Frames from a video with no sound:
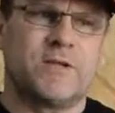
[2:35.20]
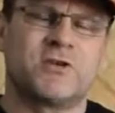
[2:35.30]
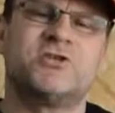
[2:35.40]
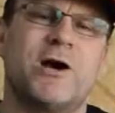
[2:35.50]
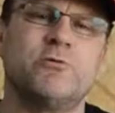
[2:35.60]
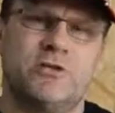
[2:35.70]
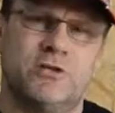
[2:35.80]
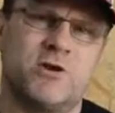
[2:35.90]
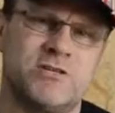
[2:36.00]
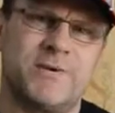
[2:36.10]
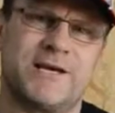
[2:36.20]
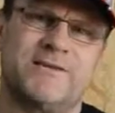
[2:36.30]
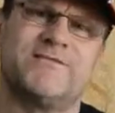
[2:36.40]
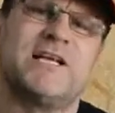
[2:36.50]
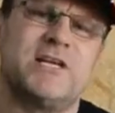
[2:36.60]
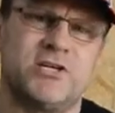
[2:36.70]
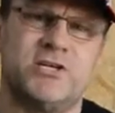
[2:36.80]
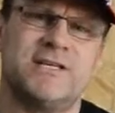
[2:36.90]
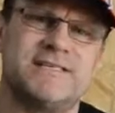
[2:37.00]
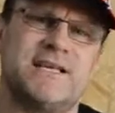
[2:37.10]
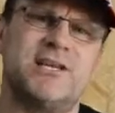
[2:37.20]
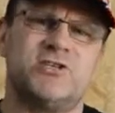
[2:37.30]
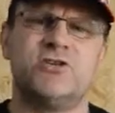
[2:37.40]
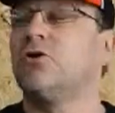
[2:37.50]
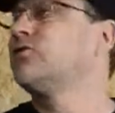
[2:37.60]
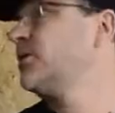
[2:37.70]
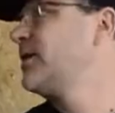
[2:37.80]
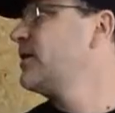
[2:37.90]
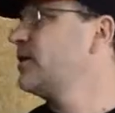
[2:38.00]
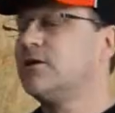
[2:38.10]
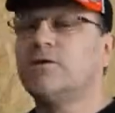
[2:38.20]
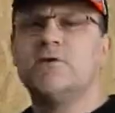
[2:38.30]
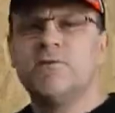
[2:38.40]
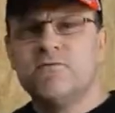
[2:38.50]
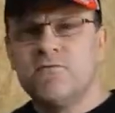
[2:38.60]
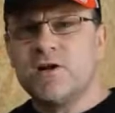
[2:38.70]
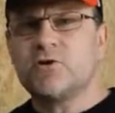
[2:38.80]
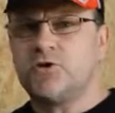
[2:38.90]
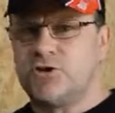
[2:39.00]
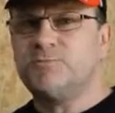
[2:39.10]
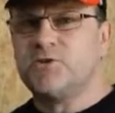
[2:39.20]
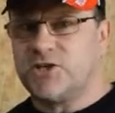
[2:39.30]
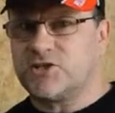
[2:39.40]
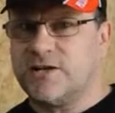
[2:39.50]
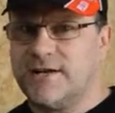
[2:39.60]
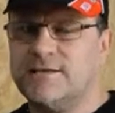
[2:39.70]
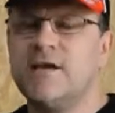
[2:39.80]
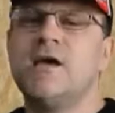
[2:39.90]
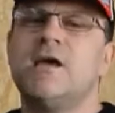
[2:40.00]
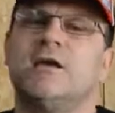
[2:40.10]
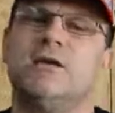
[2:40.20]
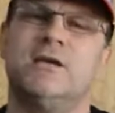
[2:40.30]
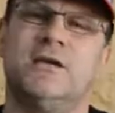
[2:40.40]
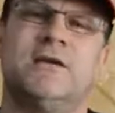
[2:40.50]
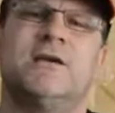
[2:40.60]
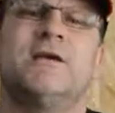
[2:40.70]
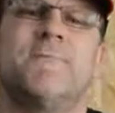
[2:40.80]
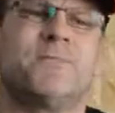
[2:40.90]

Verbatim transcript: kształt i rozmiar jest zależny od wielkości przeszkleń i